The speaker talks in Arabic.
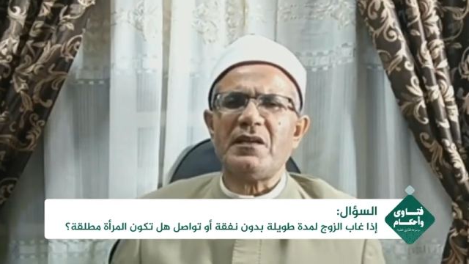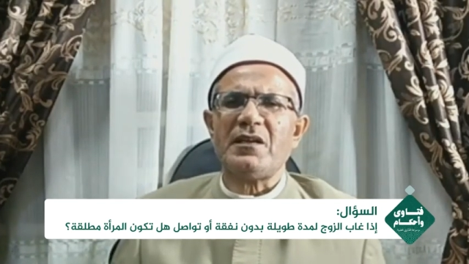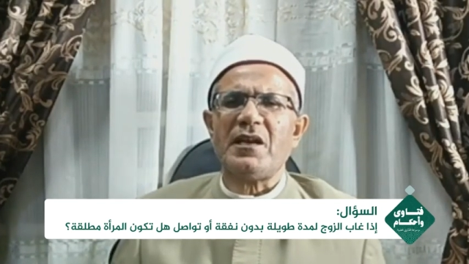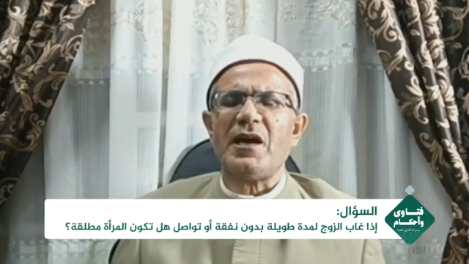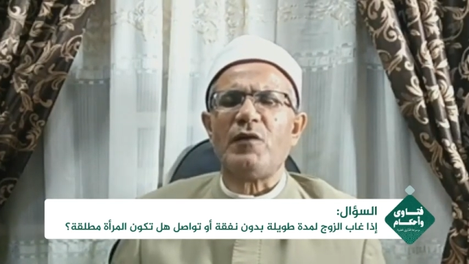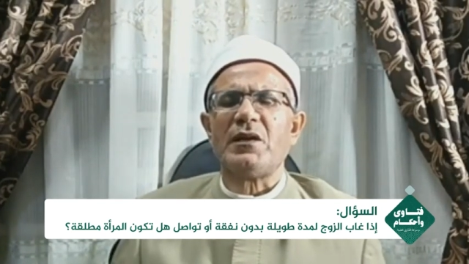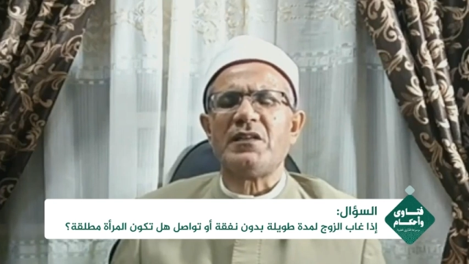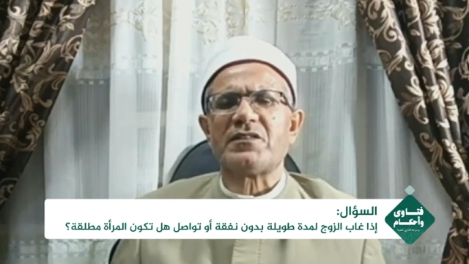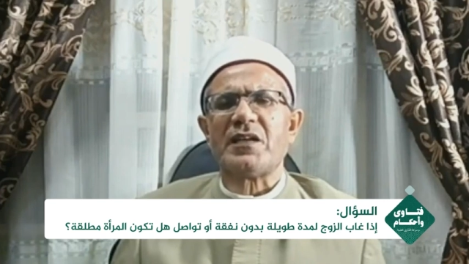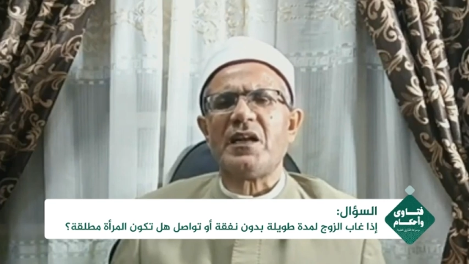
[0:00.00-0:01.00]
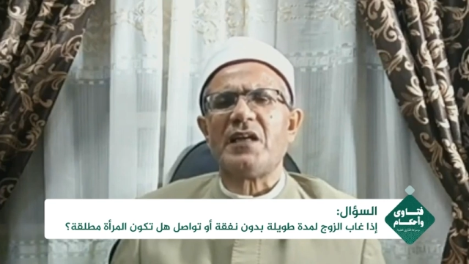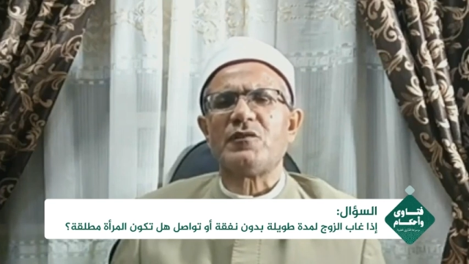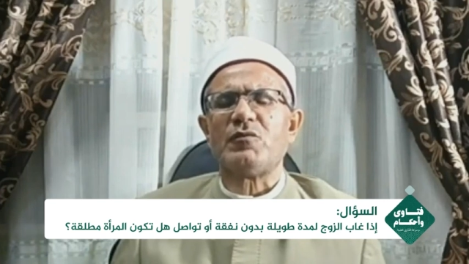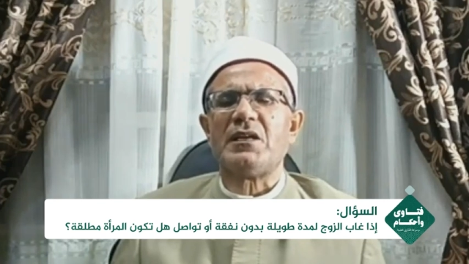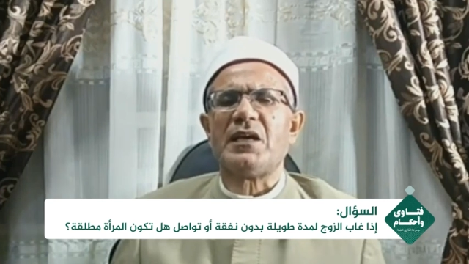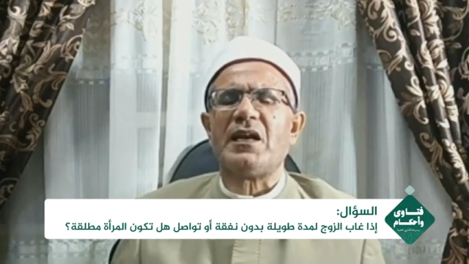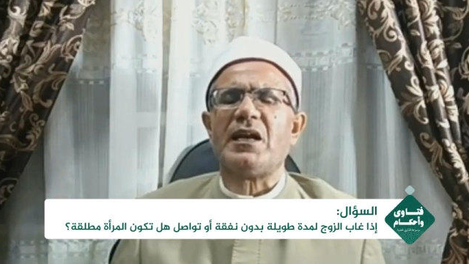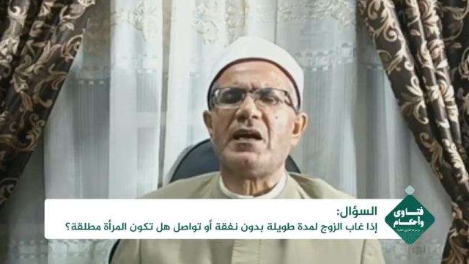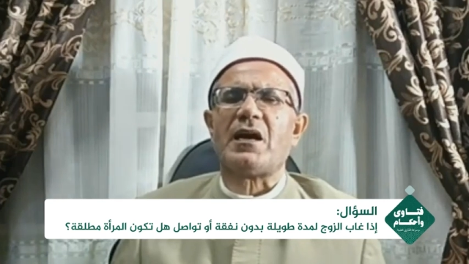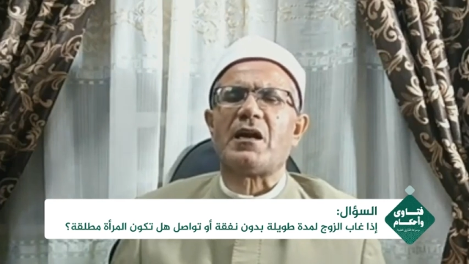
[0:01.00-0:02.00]
إله الإنسان أن يؤلي أن
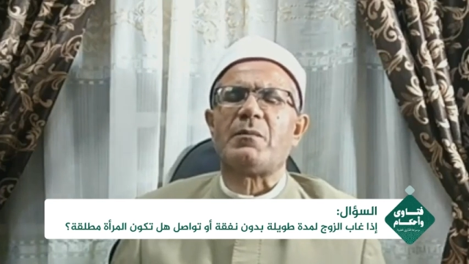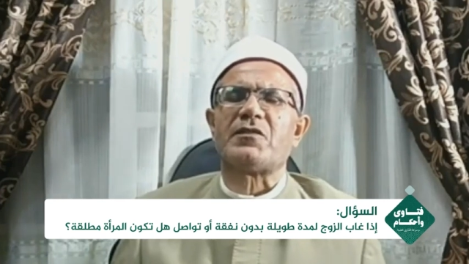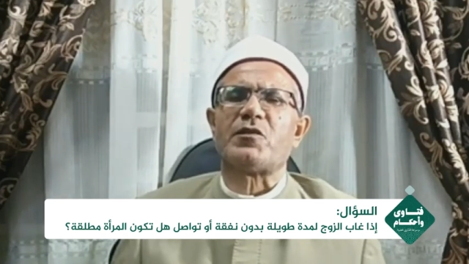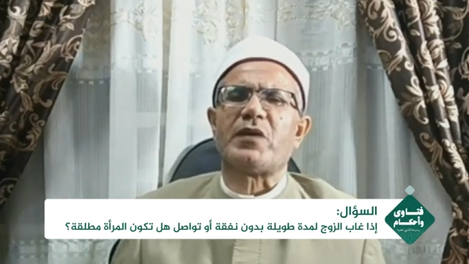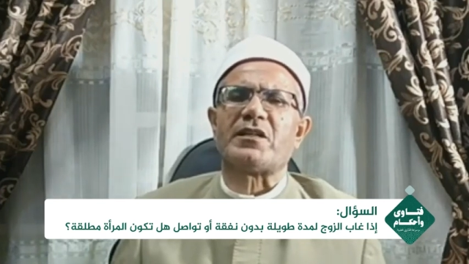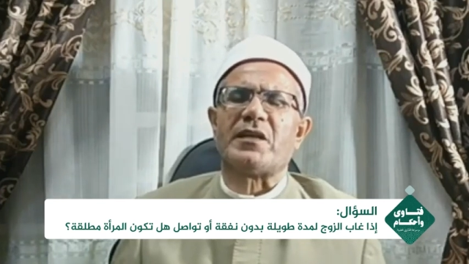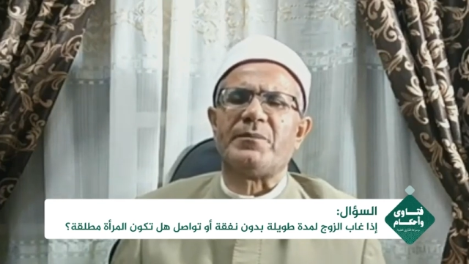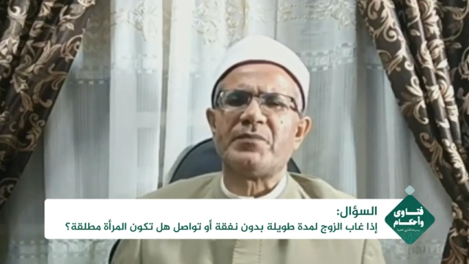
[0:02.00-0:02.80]
لا يقرب زوجته